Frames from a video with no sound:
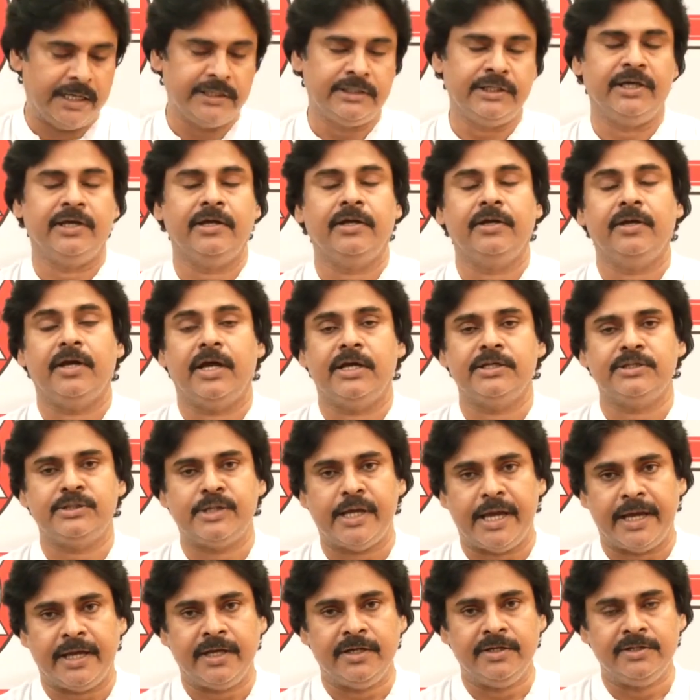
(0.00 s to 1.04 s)
అయితే ఆ
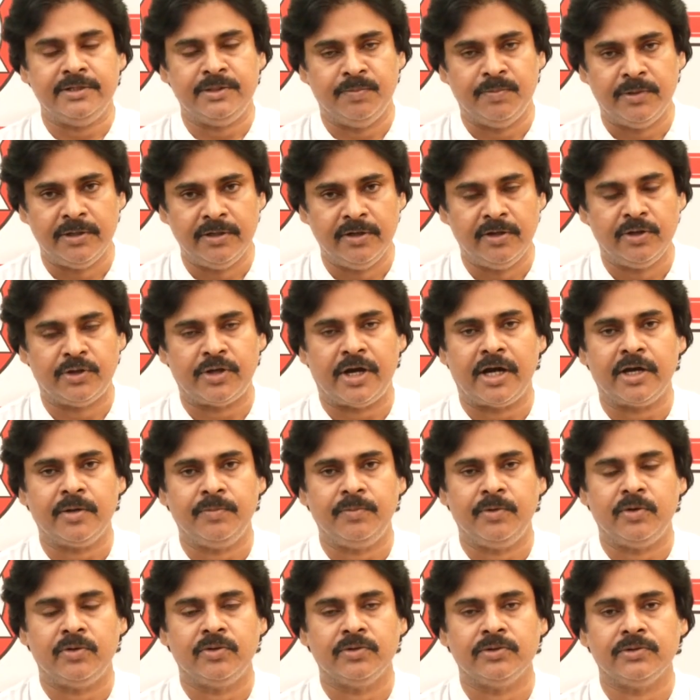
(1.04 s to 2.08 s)
శాఖ నుంచి బిల్లులు
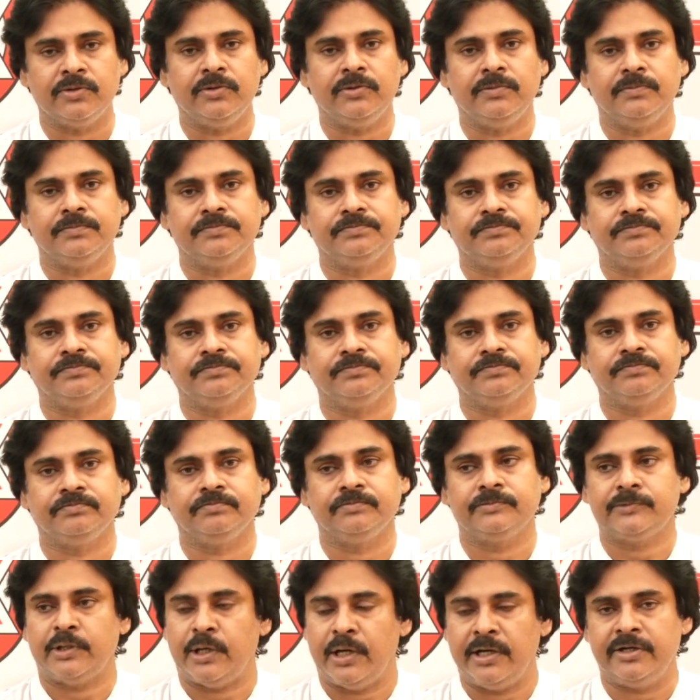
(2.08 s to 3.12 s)
రాకపోవడంతో
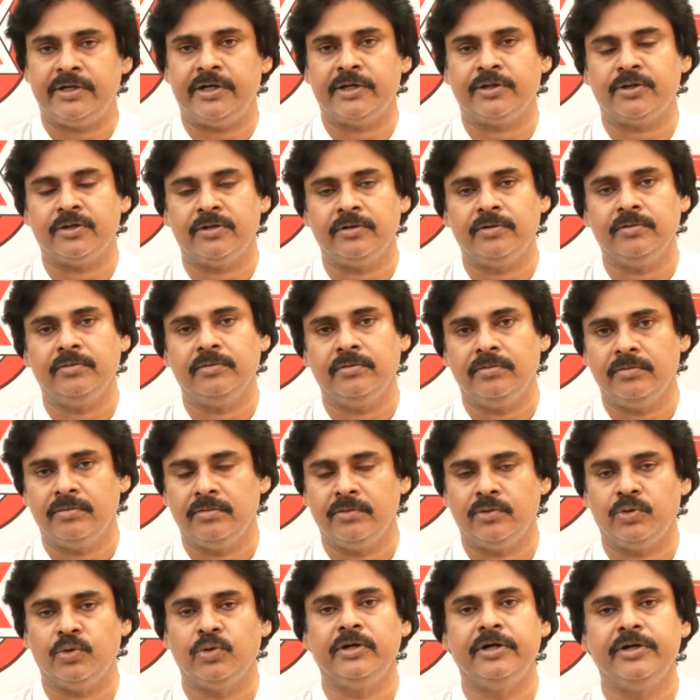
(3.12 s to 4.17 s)
కాంట్రాక్టర్లు
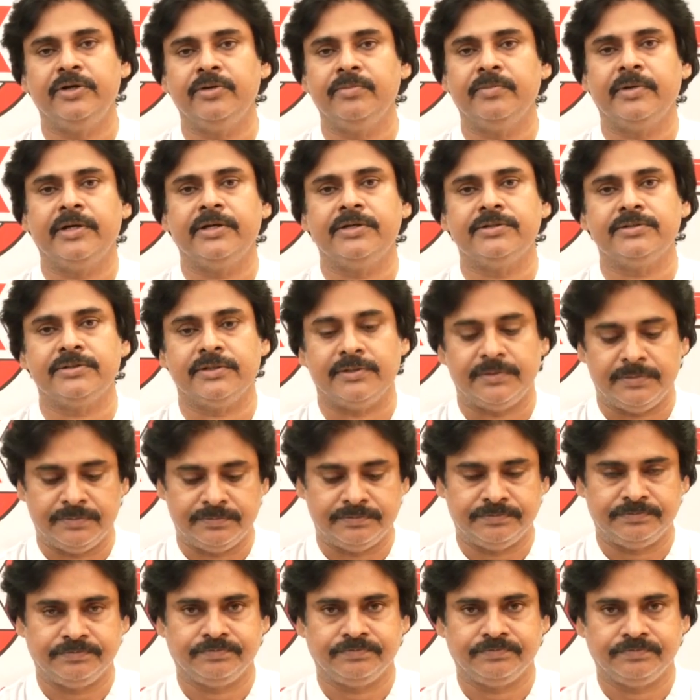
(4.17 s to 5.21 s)
రోడ్లు వేయడం మానేశారు
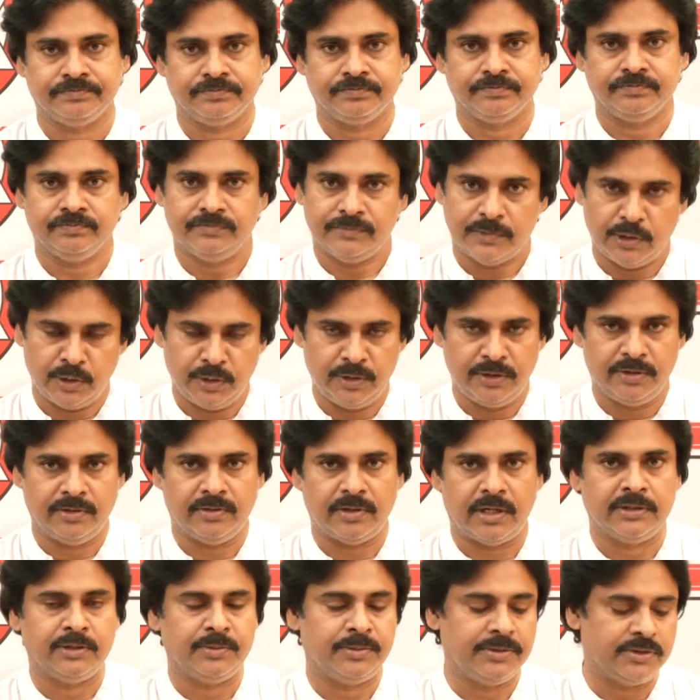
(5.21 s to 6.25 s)
ఇది
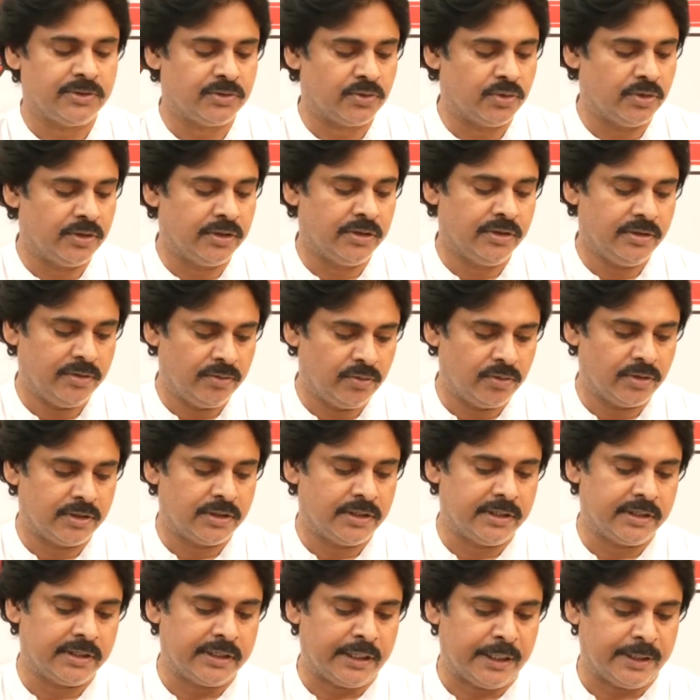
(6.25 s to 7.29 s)
ఆంధ్రప్రదేశ్ రోడ్లకి
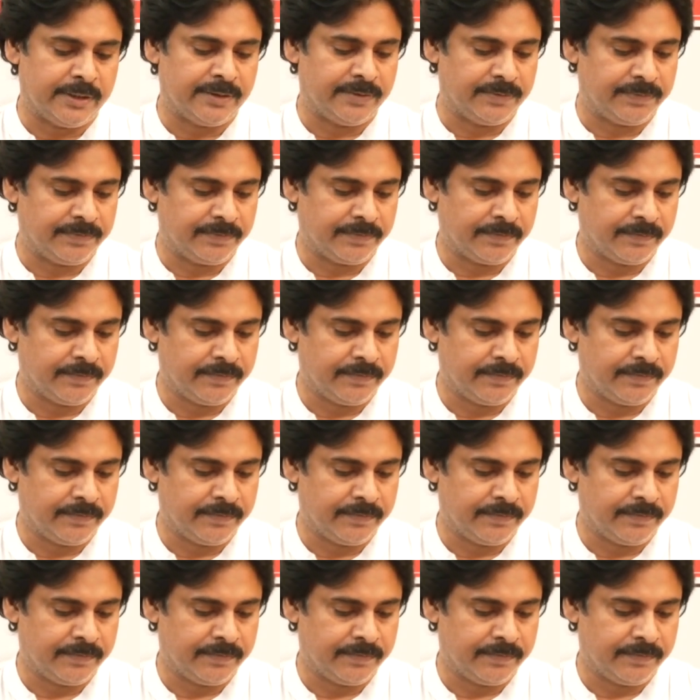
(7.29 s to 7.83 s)
ఇంకొక కారణం